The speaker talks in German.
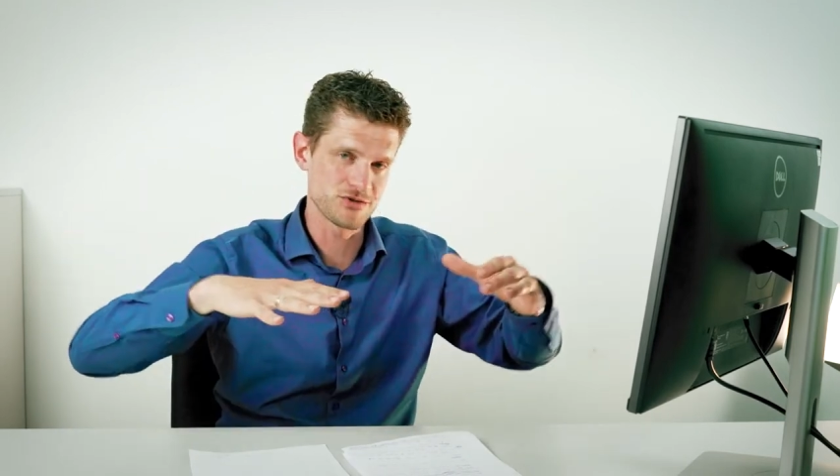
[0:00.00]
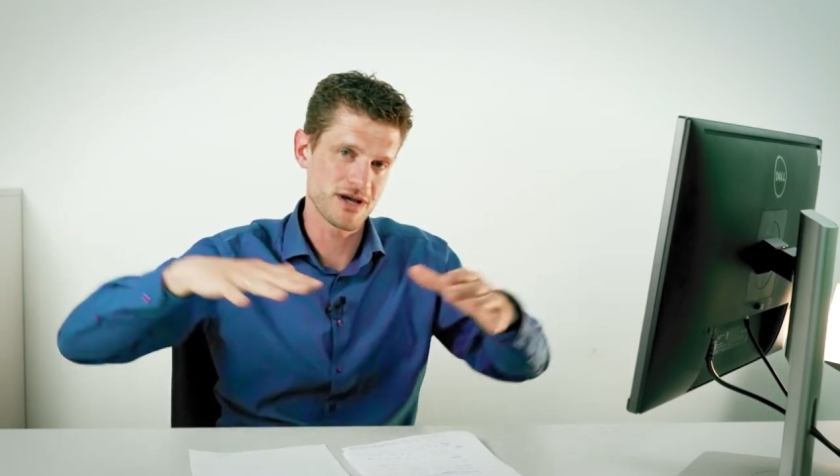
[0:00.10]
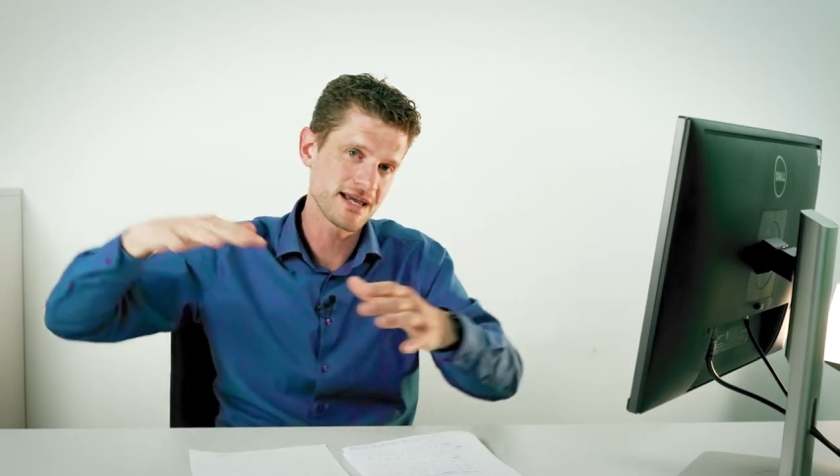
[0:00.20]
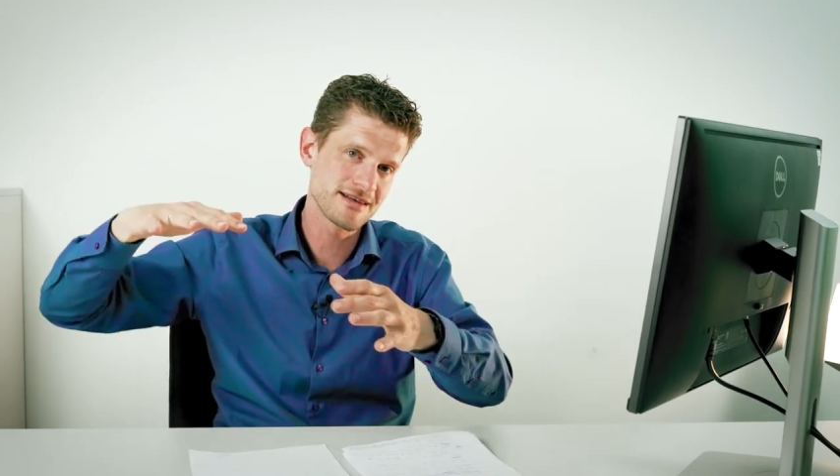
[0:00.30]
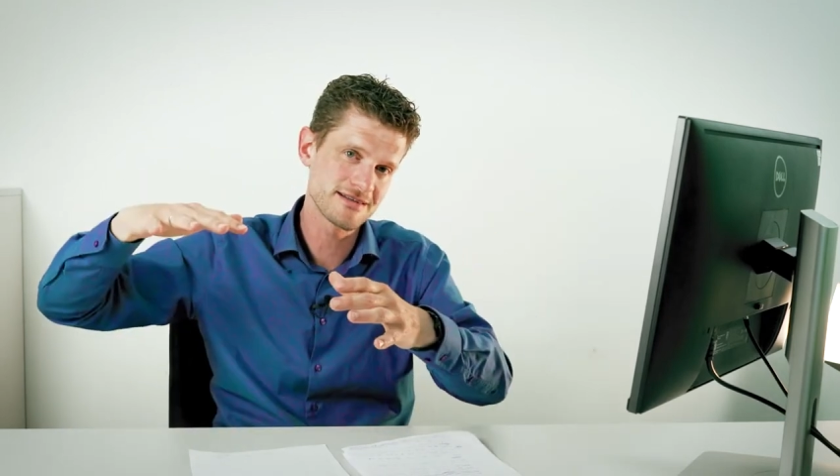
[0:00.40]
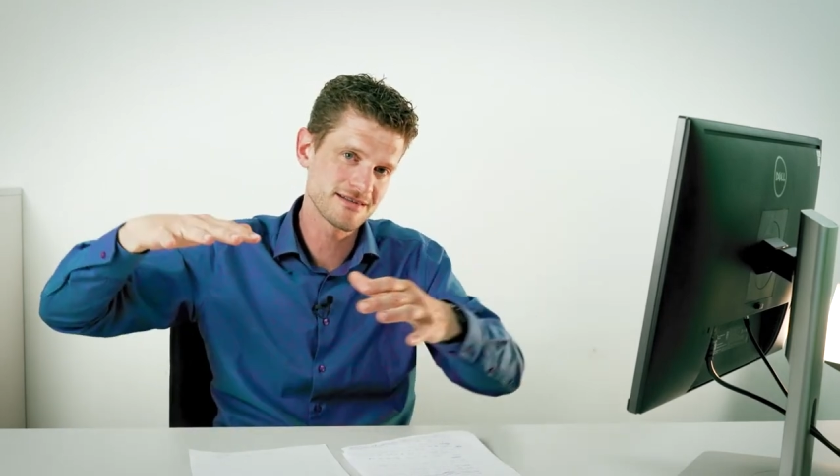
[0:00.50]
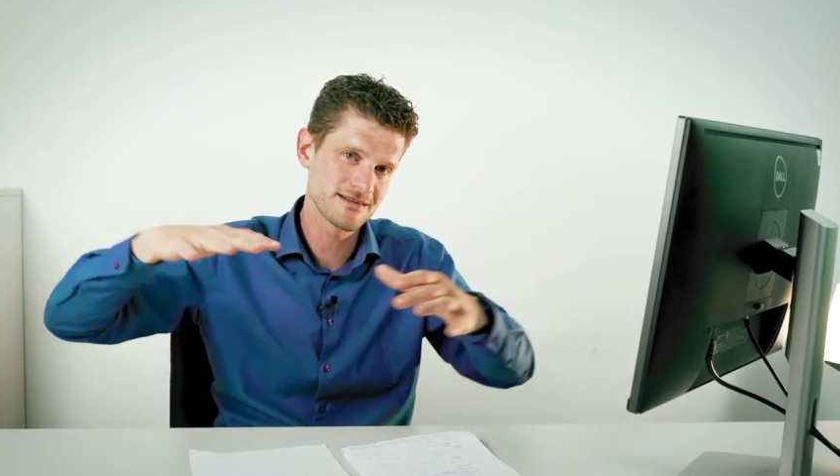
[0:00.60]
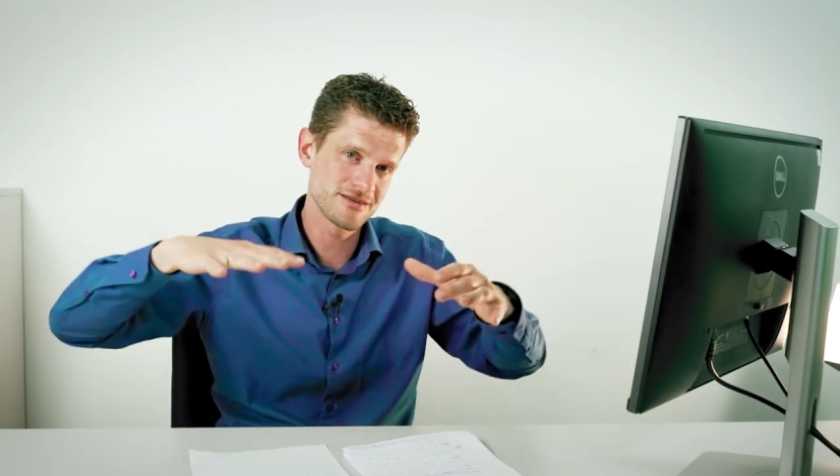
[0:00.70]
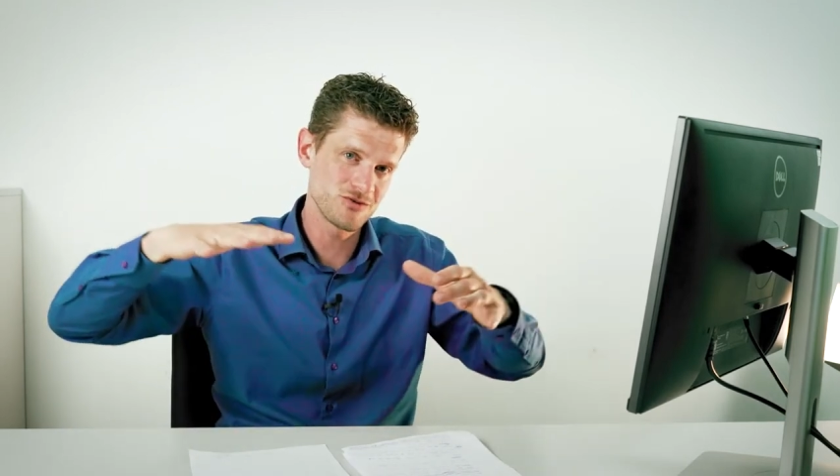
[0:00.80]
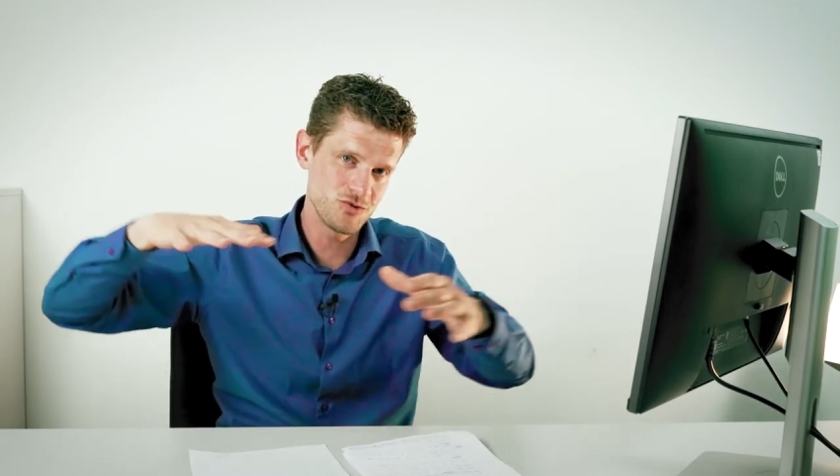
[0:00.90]
also
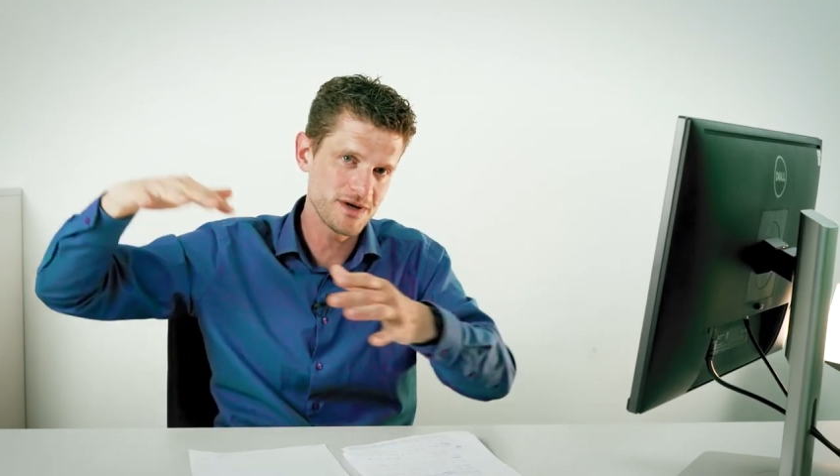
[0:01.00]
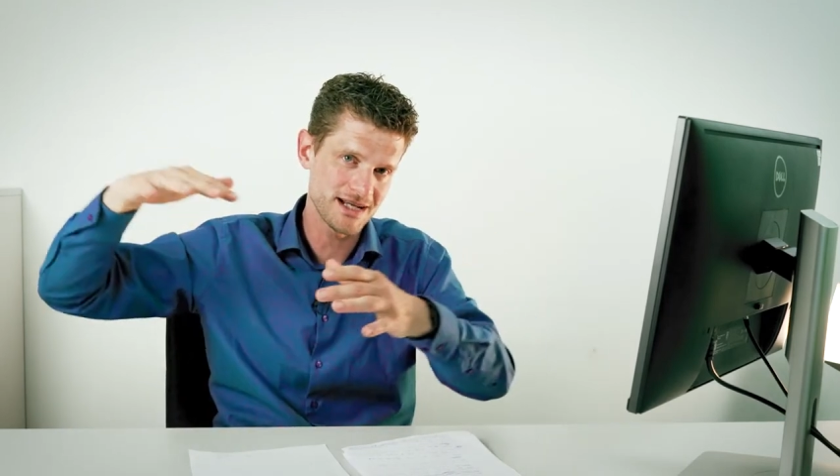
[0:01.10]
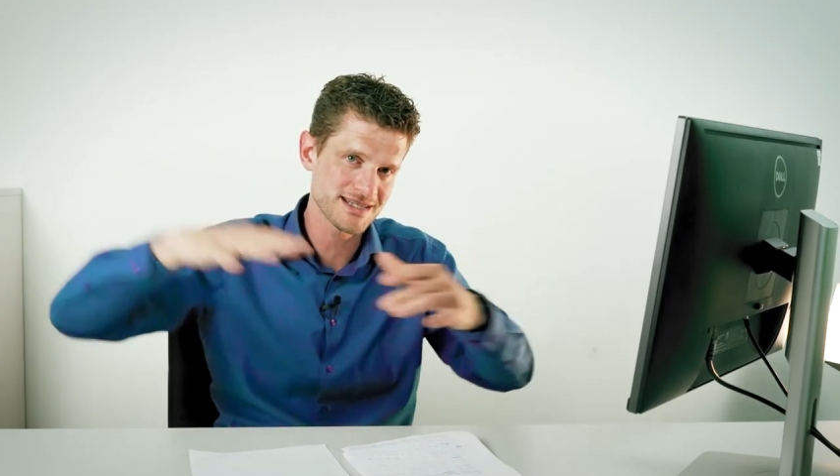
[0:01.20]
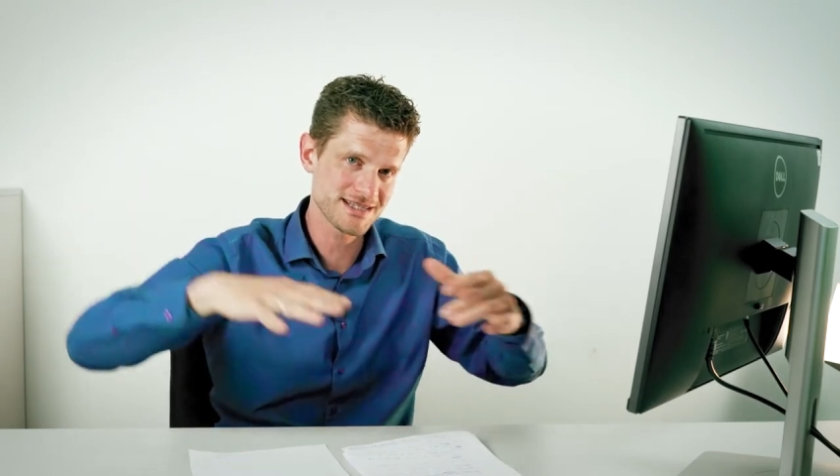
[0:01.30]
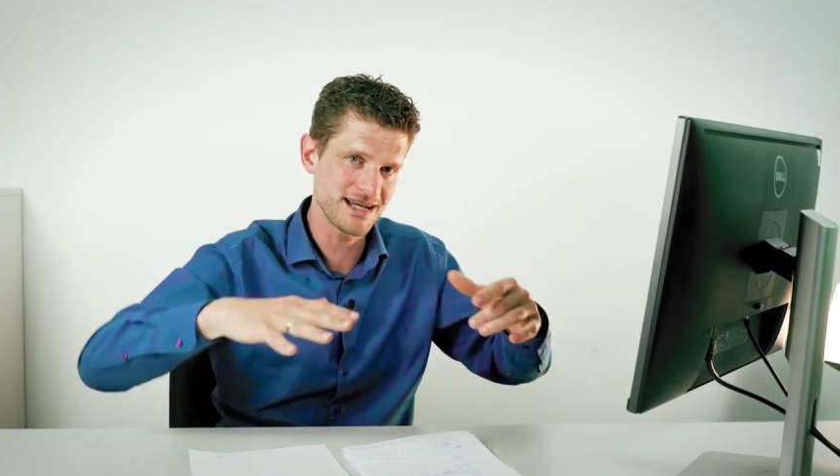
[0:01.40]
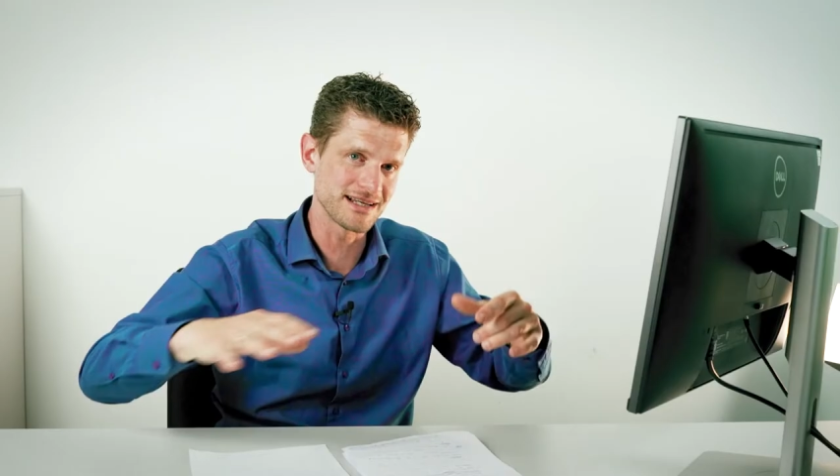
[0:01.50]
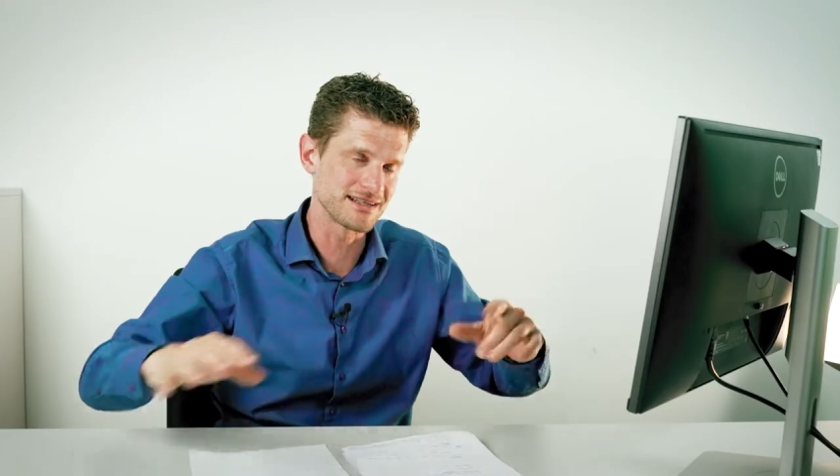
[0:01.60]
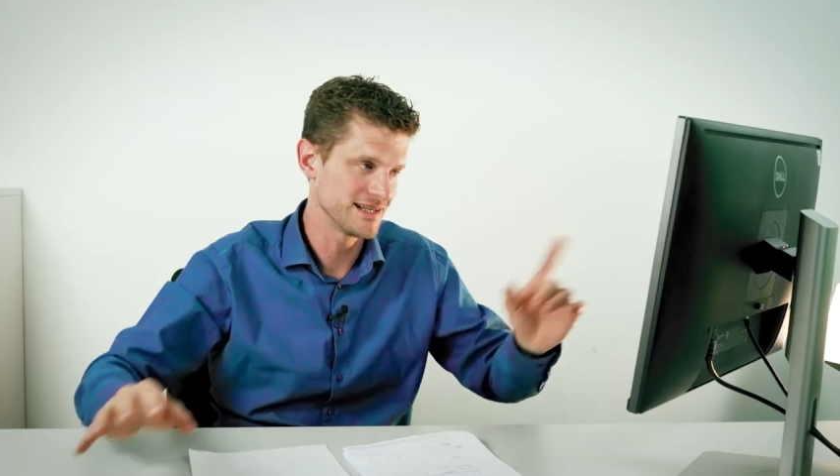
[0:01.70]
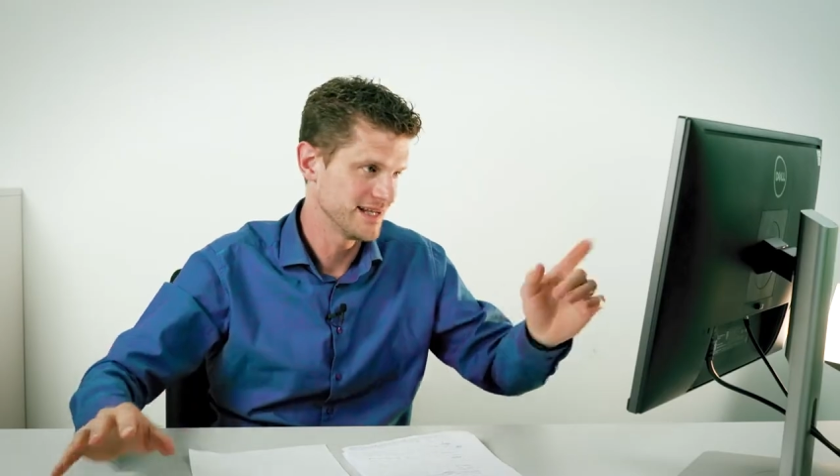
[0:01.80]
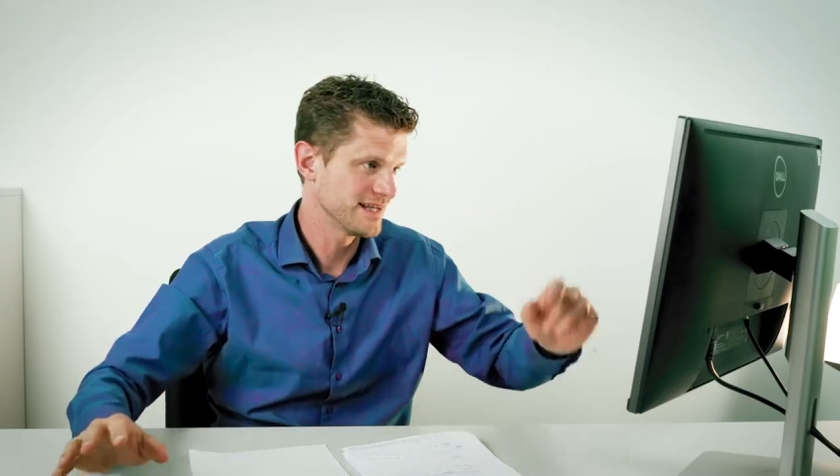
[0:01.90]
Ereignisse über der Zeit,